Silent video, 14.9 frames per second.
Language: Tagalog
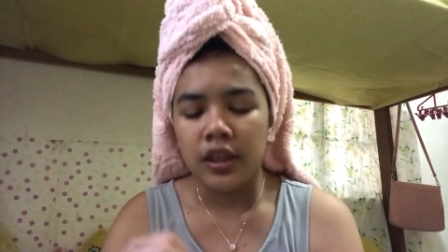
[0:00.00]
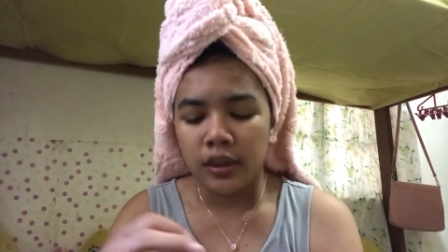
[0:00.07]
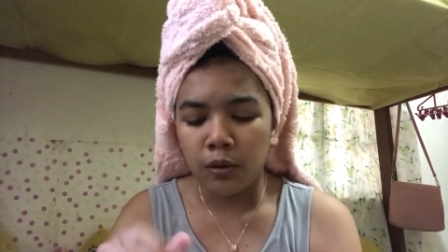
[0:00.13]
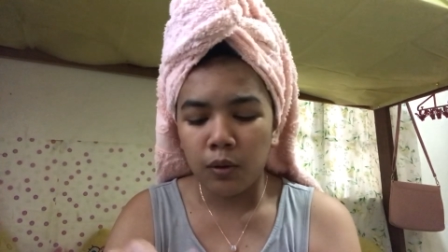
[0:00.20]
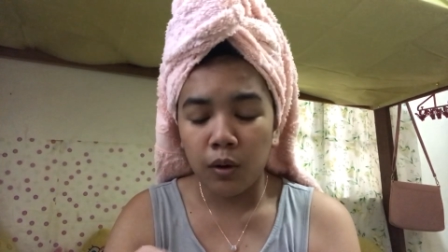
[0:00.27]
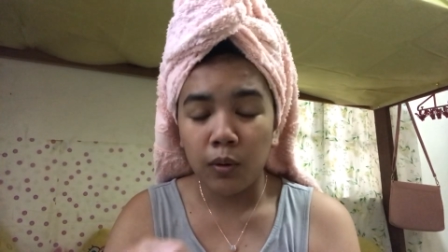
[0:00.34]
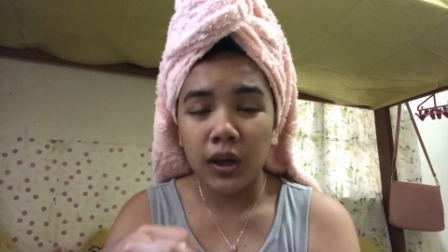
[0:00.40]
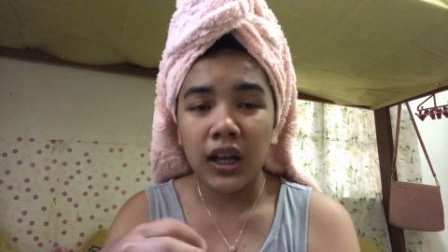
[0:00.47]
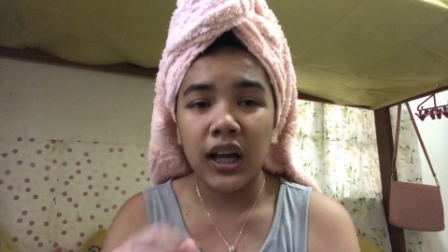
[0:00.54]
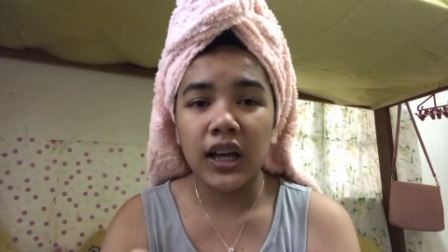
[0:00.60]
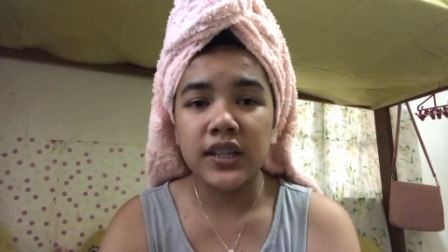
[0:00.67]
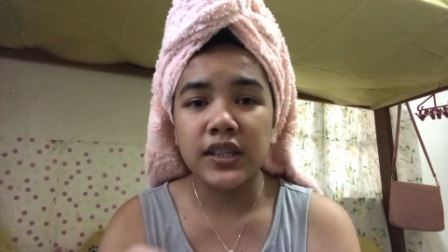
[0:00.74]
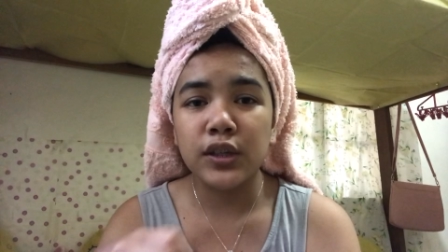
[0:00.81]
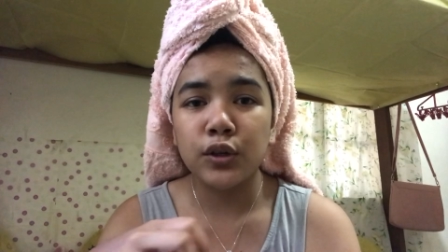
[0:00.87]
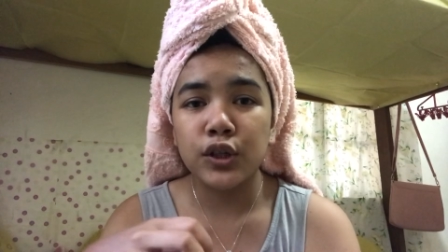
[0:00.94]
Nawawala
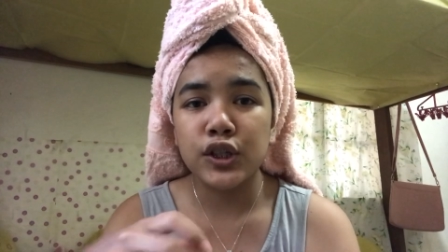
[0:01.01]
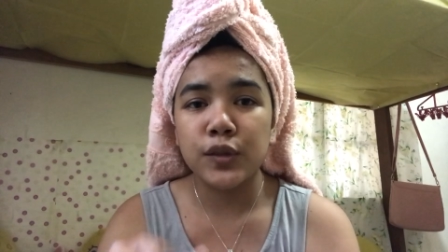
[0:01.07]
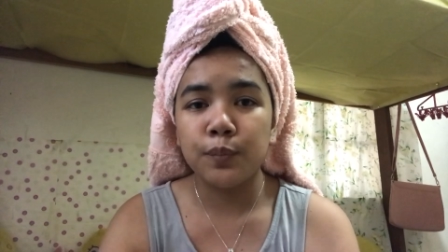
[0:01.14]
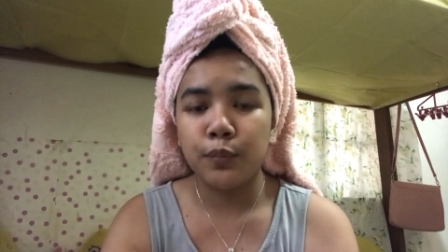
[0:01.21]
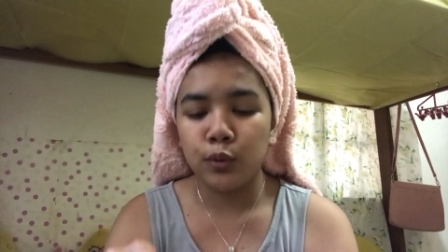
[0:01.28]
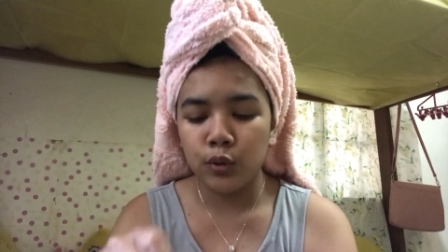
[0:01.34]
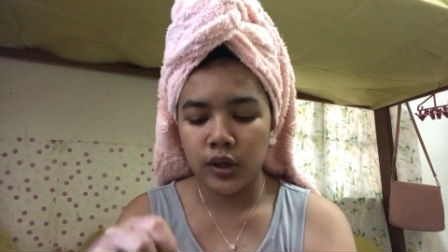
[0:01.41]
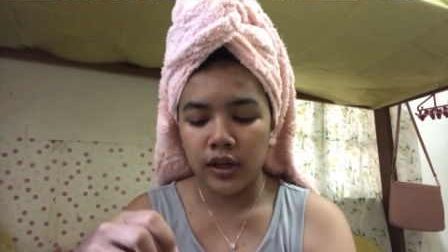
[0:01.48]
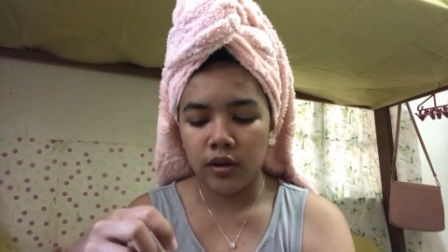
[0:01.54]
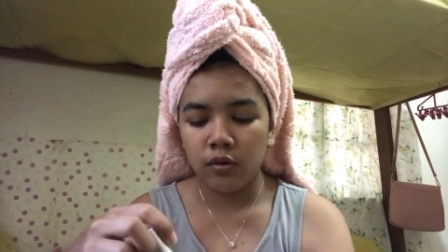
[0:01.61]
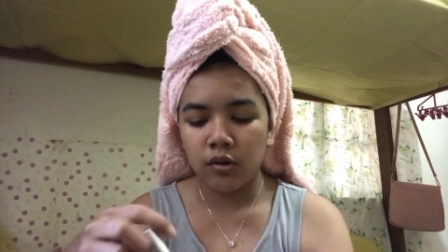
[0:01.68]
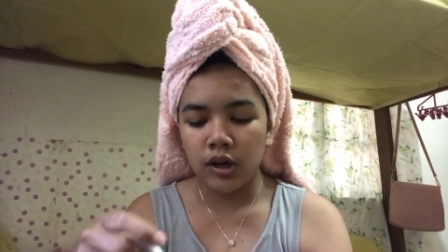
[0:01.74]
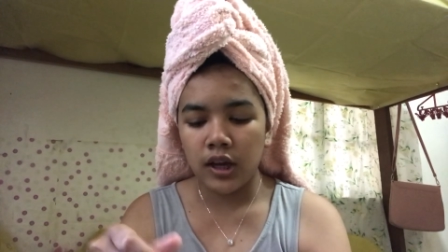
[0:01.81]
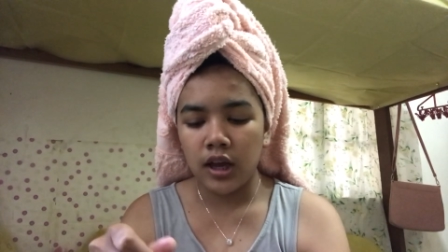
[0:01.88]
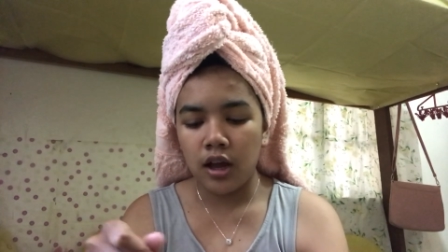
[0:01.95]
kasi yung spoolie
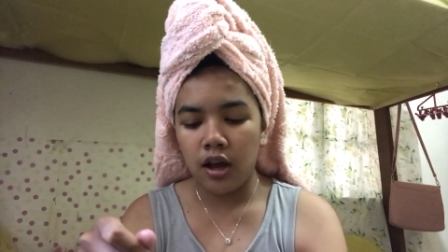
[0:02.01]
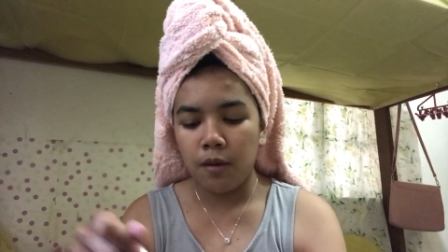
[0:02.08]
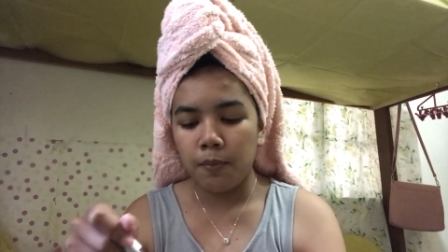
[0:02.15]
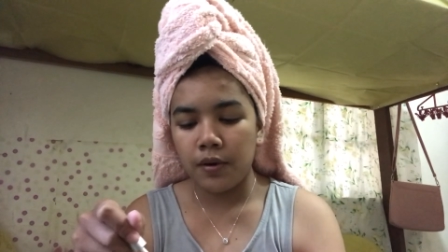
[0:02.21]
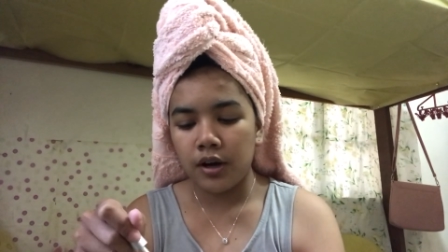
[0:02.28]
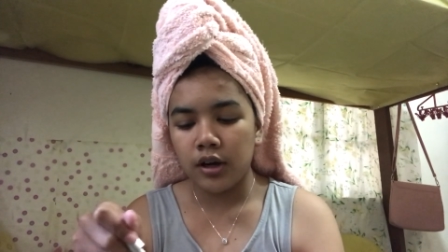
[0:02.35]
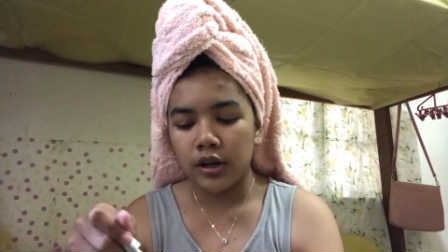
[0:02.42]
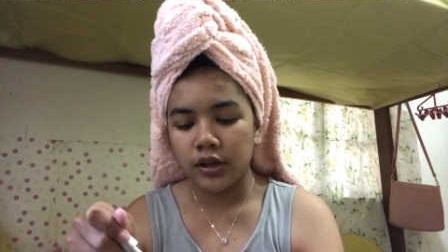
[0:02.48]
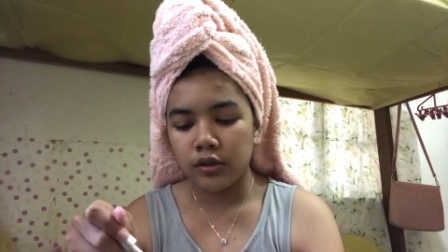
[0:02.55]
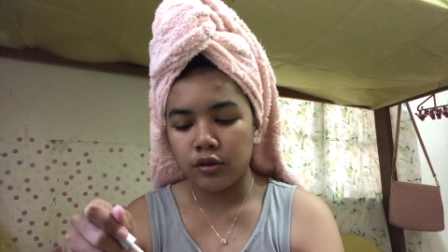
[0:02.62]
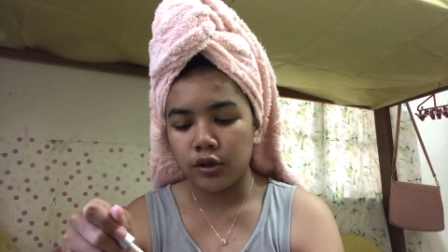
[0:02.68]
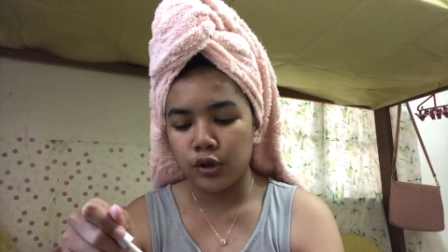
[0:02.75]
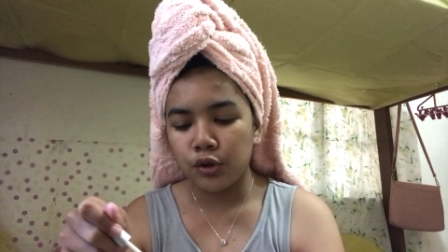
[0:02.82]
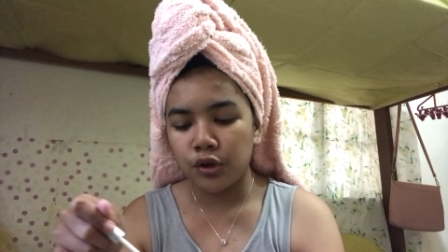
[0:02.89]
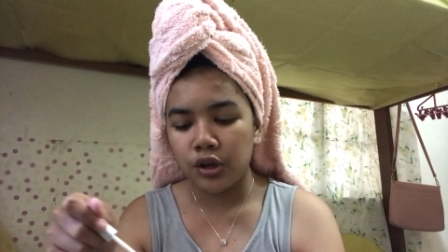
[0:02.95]
ko, kaya parang ito
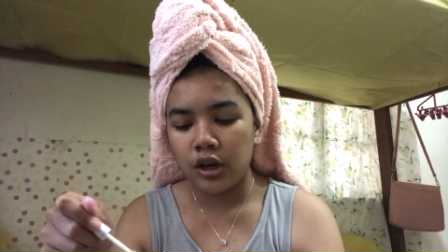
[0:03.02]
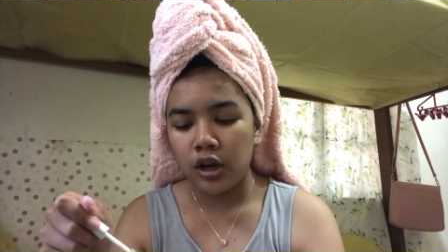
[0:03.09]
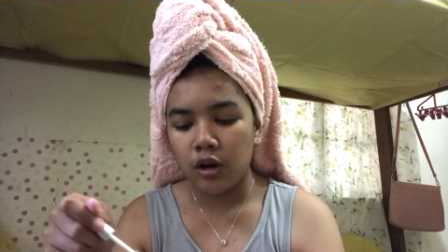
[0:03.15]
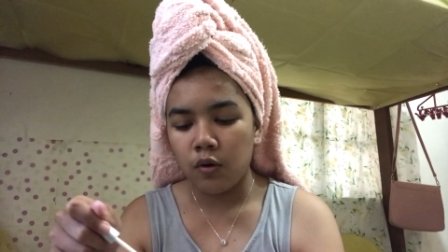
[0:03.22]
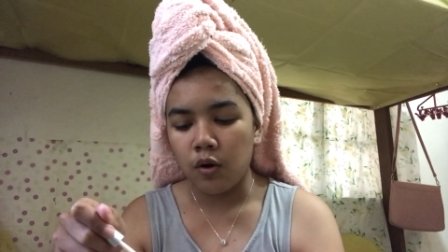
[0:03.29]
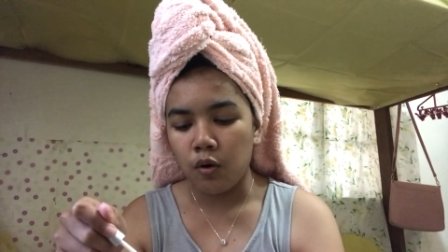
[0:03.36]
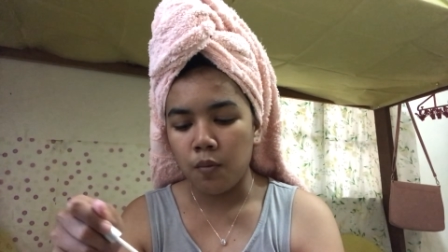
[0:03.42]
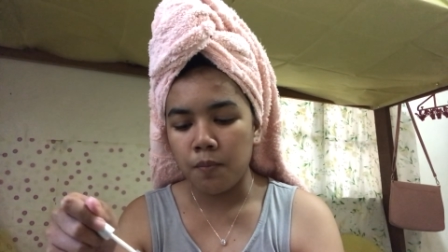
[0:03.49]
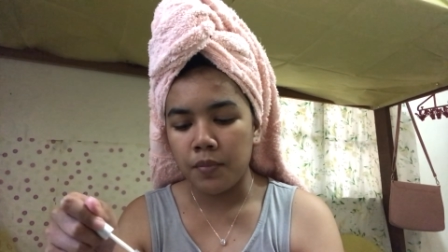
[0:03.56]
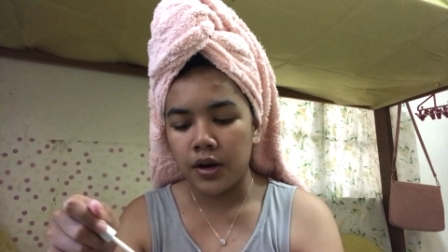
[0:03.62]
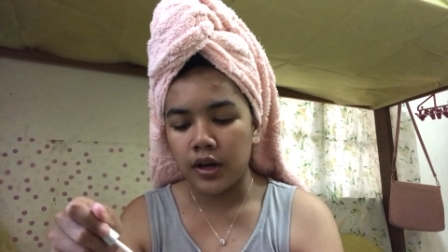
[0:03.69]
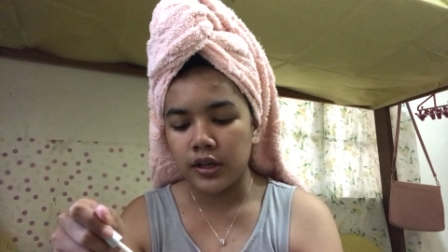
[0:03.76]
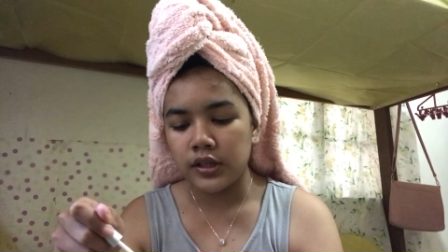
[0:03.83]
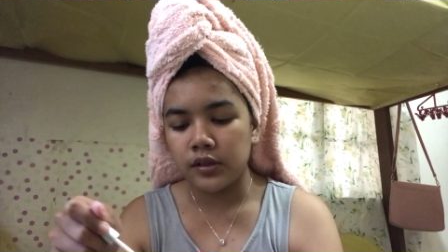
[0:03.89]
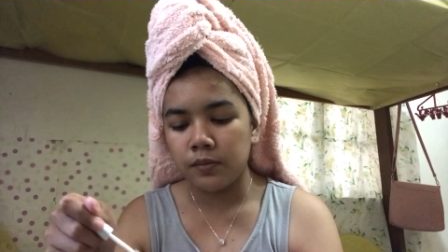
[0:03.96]
na yung ginagawa kong
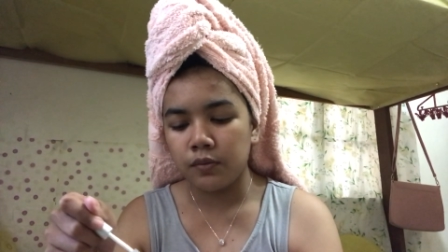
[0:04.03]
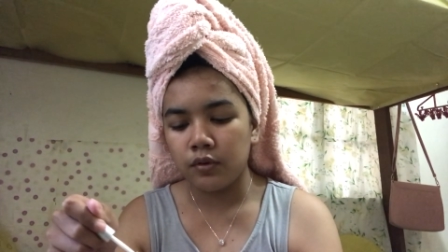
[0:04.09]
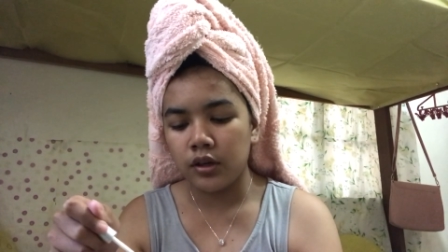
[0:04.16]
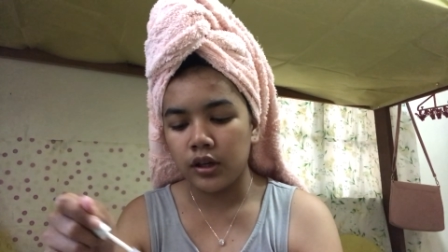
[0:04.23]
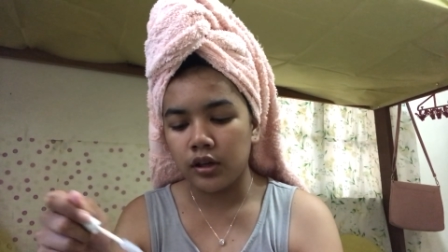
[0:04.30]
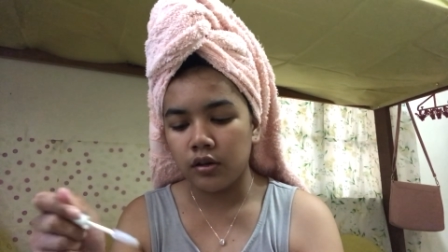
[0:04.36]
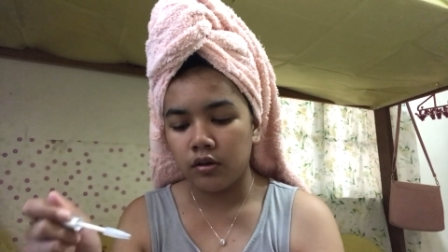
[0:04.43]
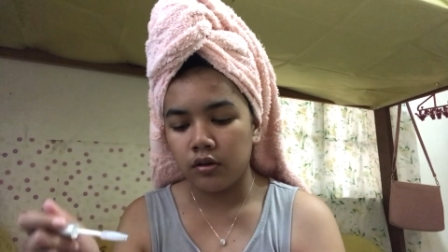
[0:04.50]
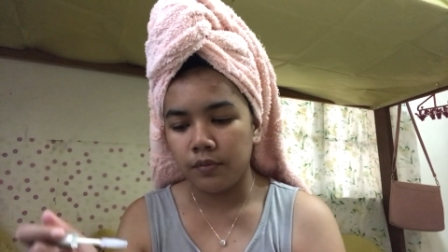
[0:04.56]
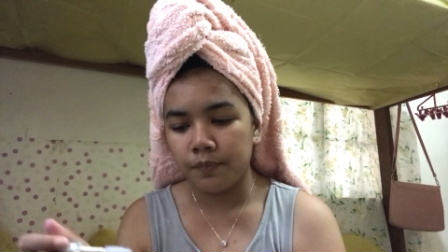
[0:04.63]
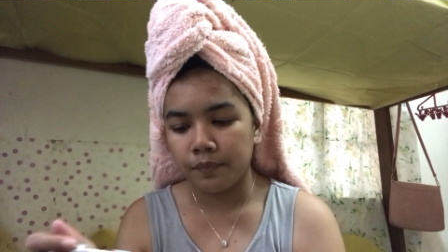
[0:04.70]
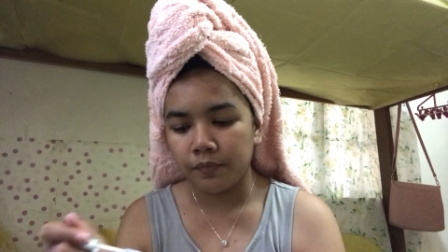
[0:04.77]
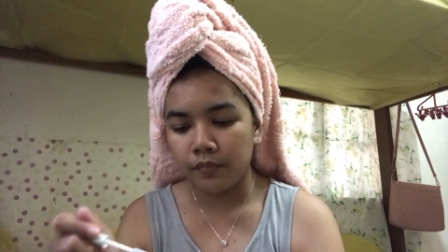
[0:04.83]
pang spoolie ko.